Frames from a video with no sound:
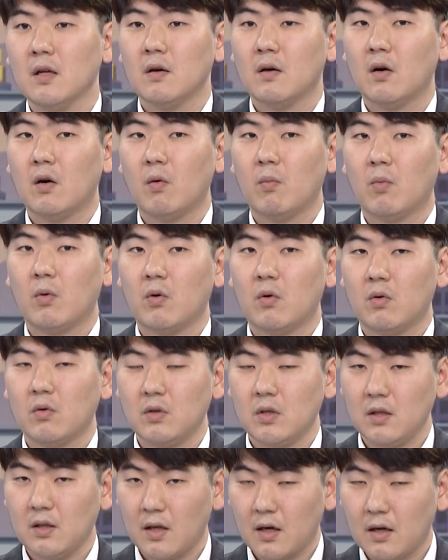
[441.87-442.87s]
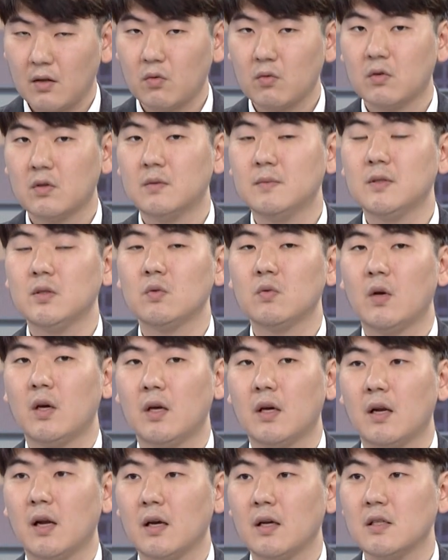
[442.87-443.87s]
뭐 이따가도 음식료
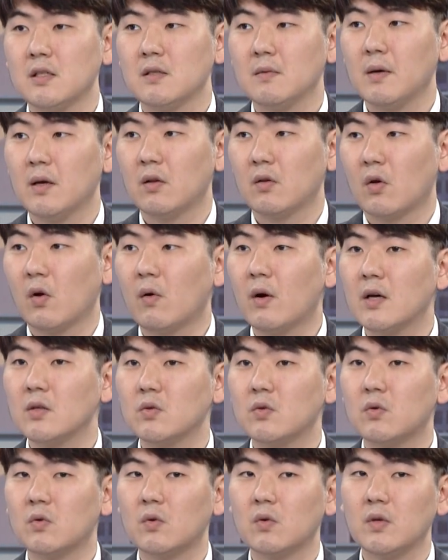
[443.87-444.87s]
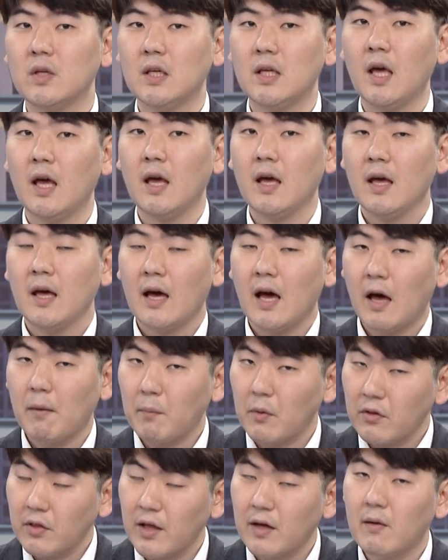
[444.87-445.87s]
얘기를 하겠지만 결과적으로 이게
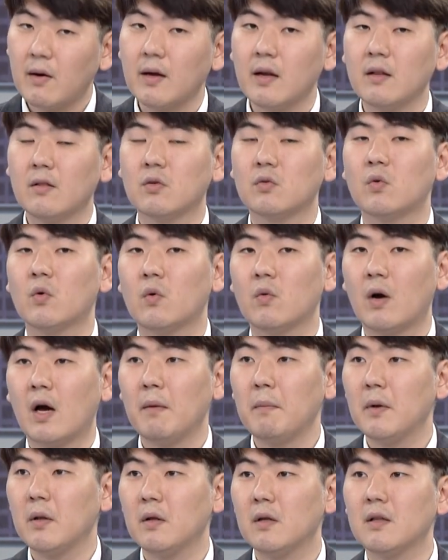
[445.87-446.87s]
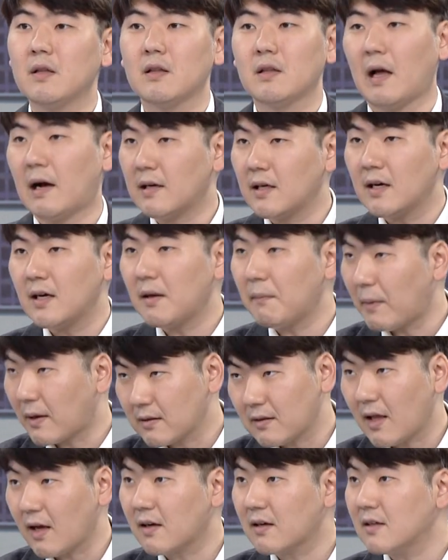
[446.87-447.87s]
한번 생활에 들어오고 하면은 단기간에
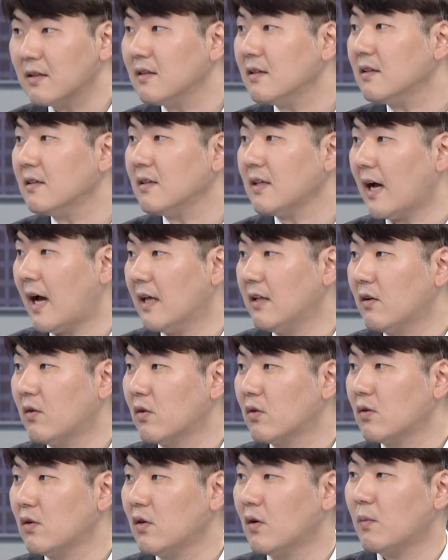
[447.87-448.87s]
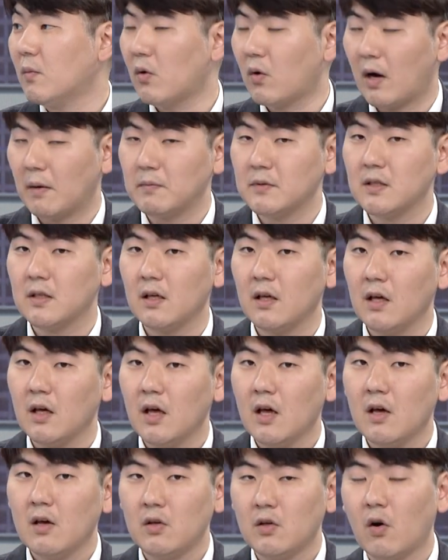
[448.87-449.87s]
막 탁 끊는 게 아니거든요. 뭐 갑자기
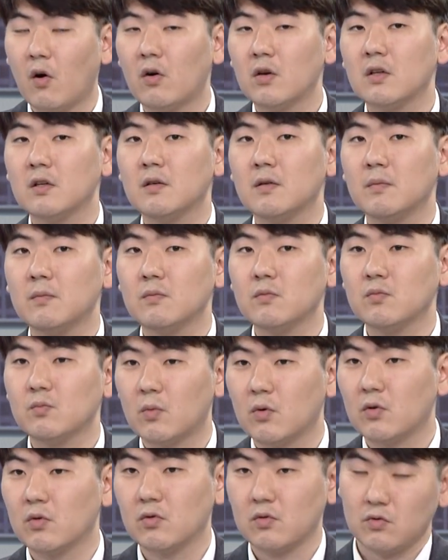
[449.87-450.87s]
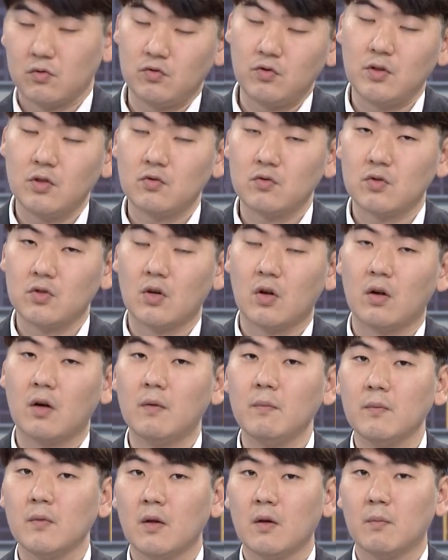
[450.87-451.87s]
여름 뭐
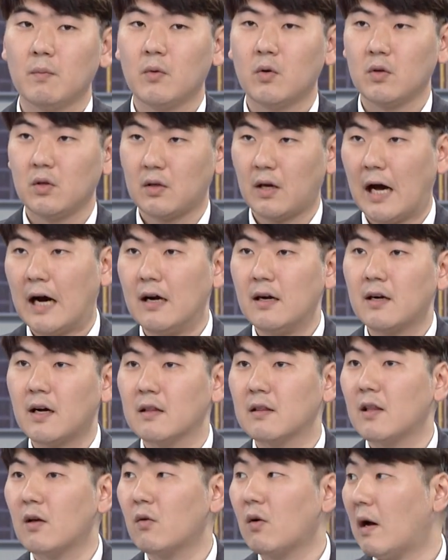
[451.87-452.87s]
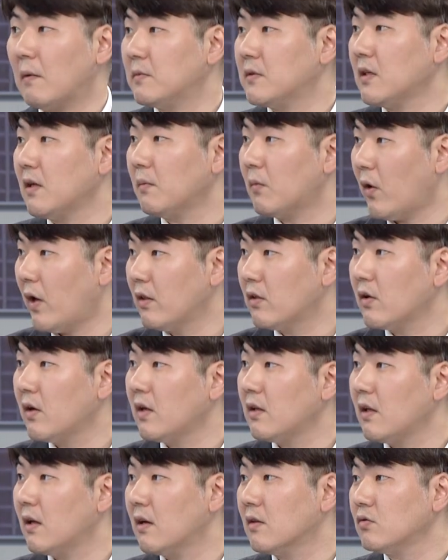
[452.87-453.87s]
수혜주처럼 뭐 가을 갔다고 갑자기 뭐
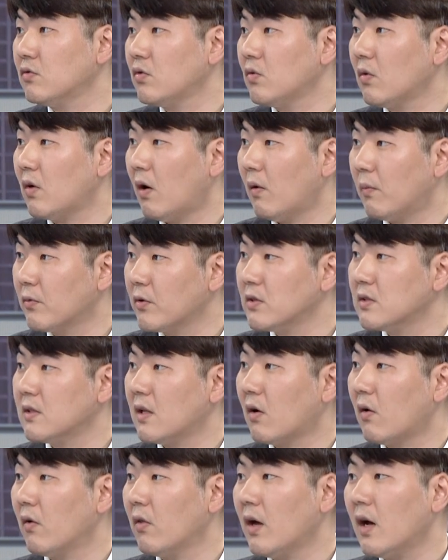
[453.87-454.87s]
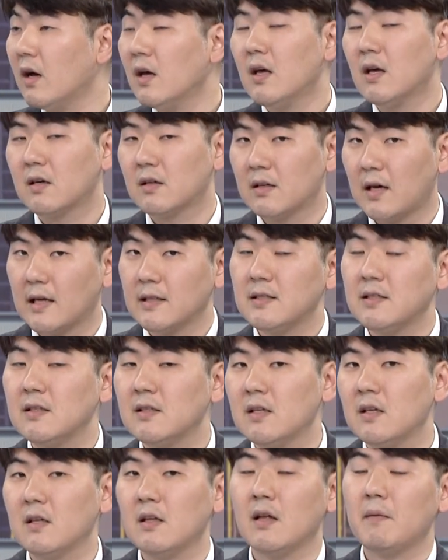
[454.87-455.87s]
엔터에 대한 수요가 없어진다거나 그
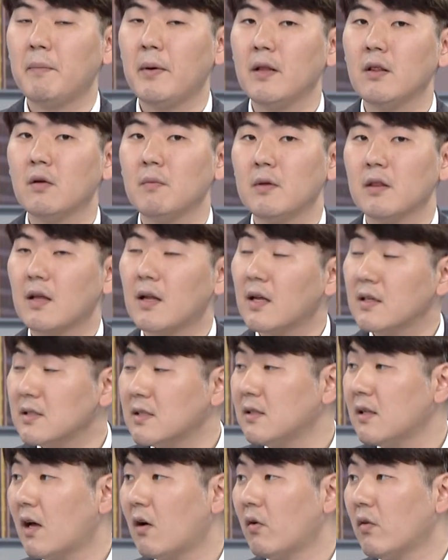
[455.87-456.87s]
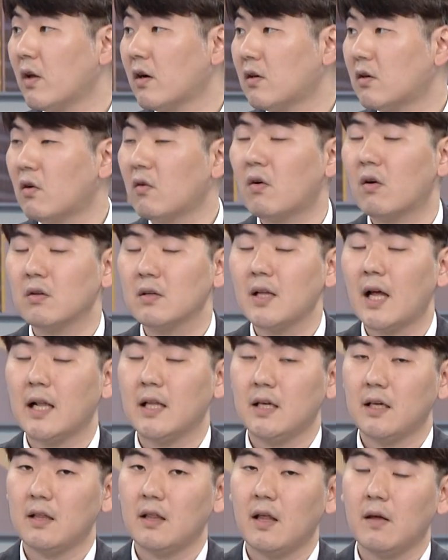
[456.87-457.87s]
아티스트에 대한 팬덤이 사라진다거나 그런 거는
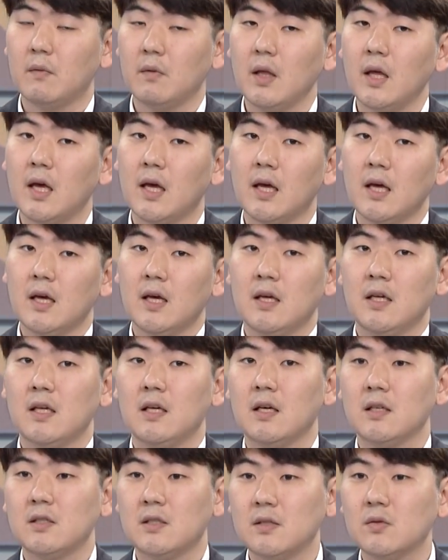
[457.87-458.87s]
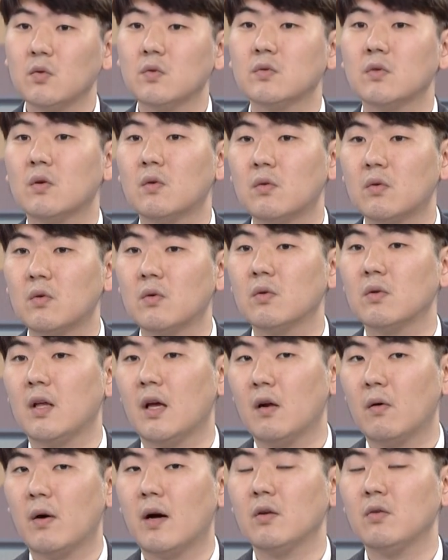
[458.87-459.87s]
아니기 때문에 이게 지속성으로
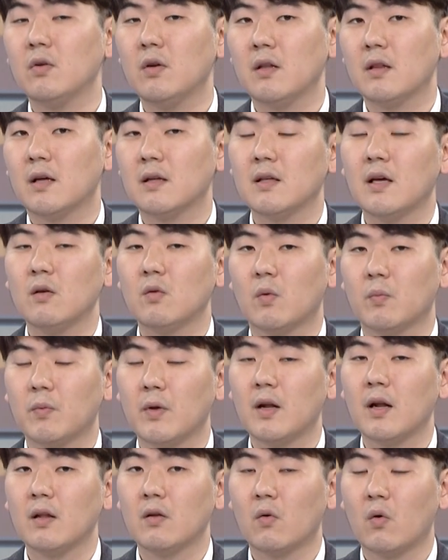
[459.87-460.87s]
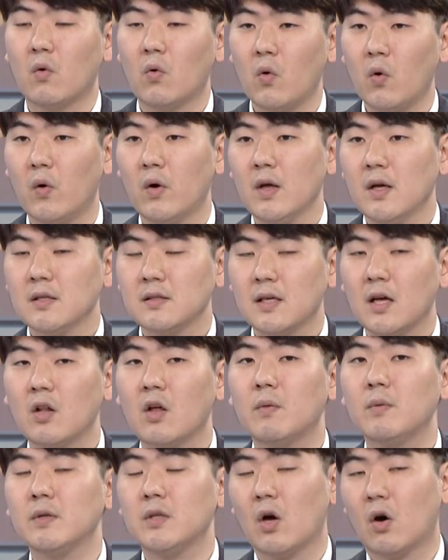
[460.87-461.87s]
될 확률이 상당히 높다라는 거고
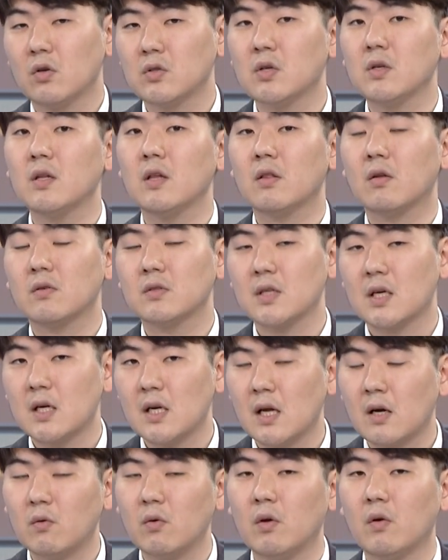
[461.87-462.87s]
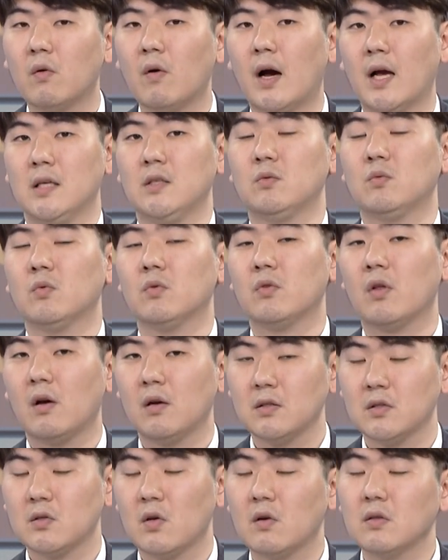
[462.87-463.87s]
산업은 여전히 성장을 하고 있고 아직도
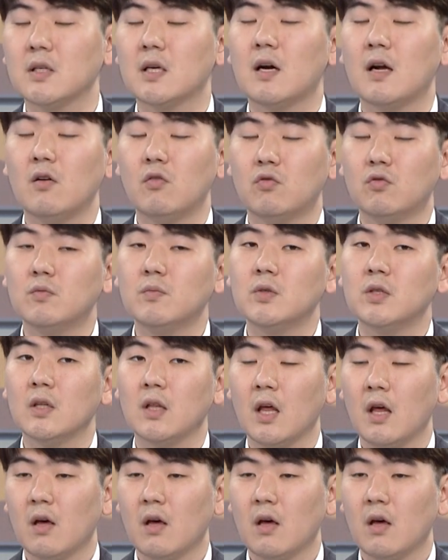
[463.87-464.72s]
성장할 룸은